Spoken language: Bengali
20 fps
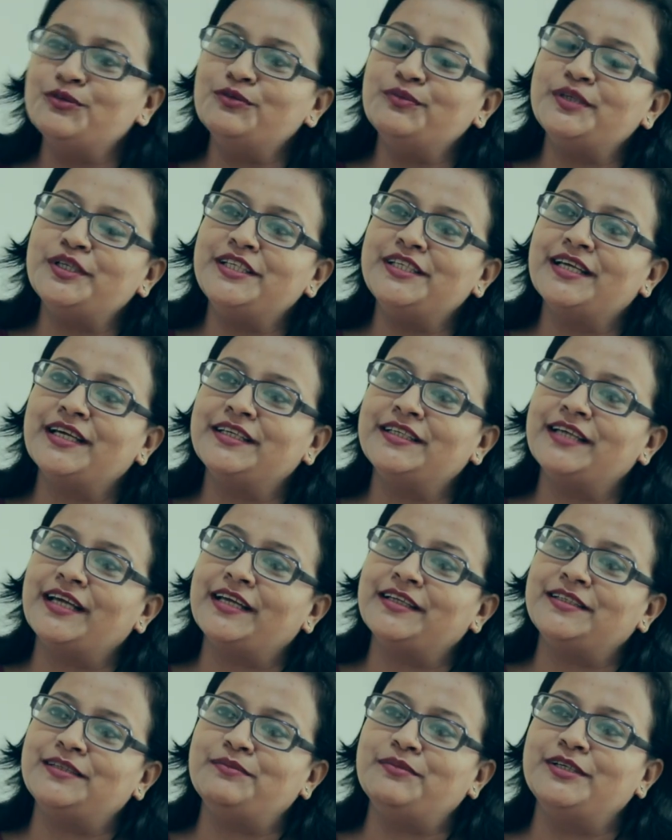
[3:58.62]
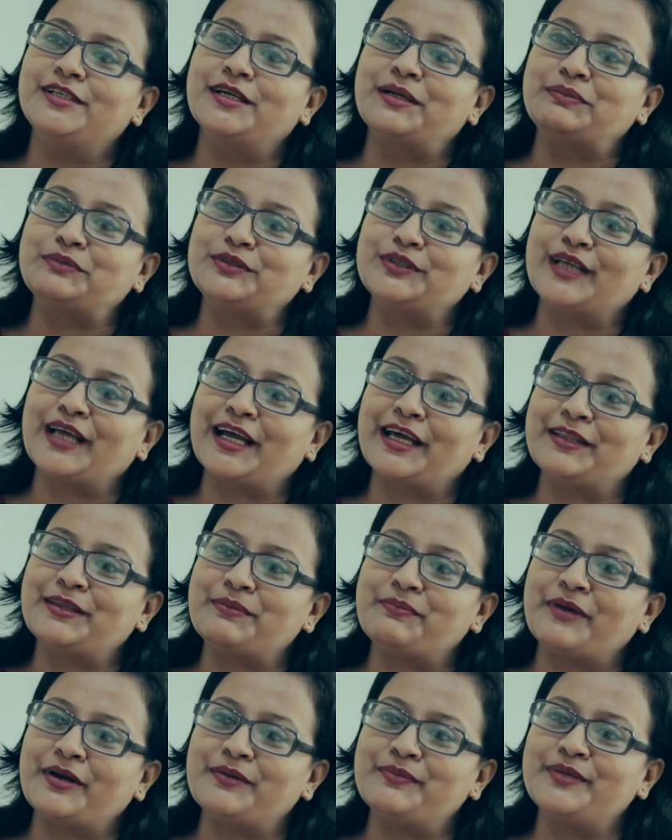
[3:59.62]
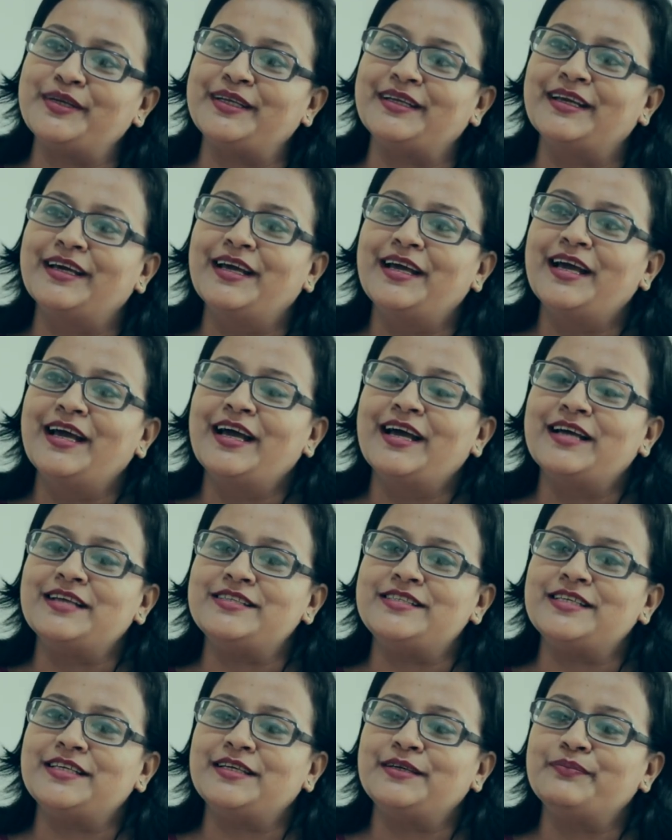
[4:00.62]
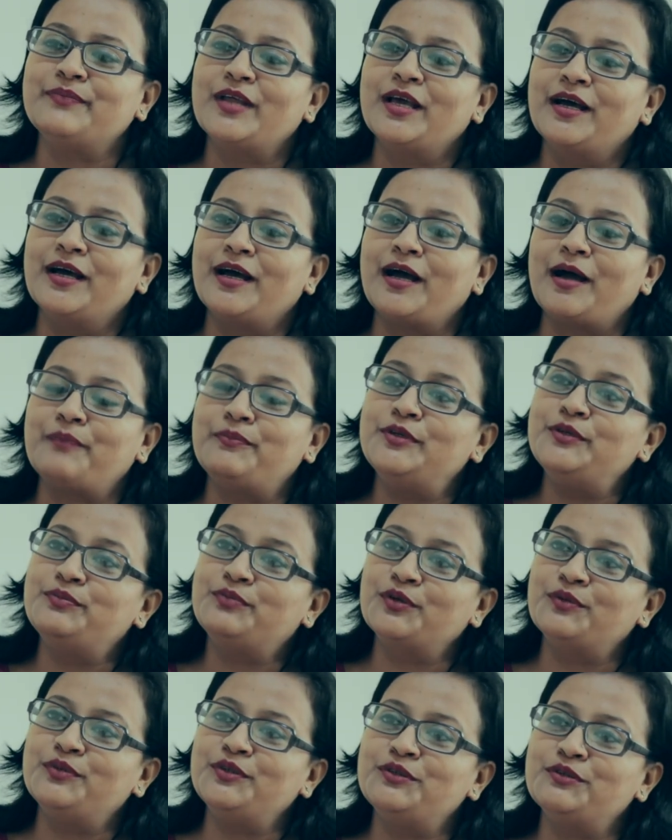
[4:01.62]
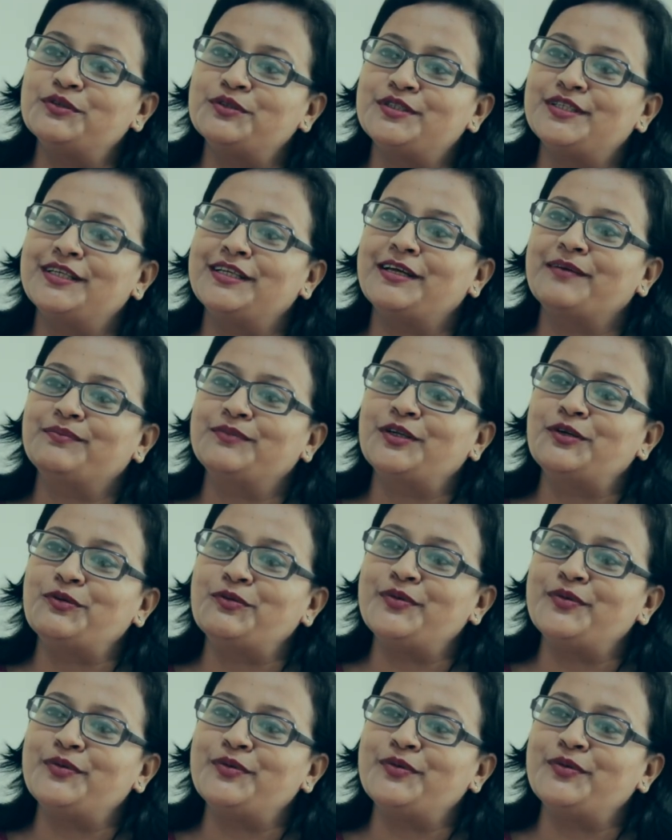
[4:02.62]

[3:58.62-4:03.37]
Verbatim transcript: কোনো মিডিয়ায় কি একটি বিজ্ঞাপন দেখাতে পারবেন যে আপনি প্রবীণ হচ্ছেন আপনার